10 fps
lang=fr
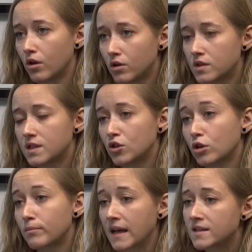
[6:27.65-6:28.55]
c'est
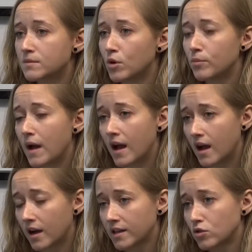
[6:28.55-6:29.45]
notre, maximum
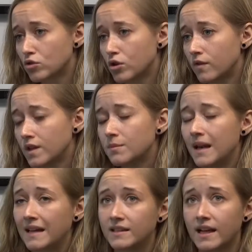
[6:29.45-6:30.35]
en raison du COVID, mais
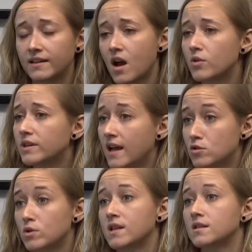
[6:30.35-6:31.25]
l'année dernière, on était à
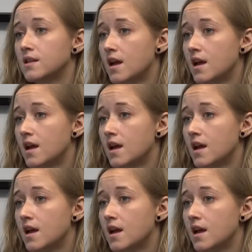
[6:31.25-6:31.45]
76.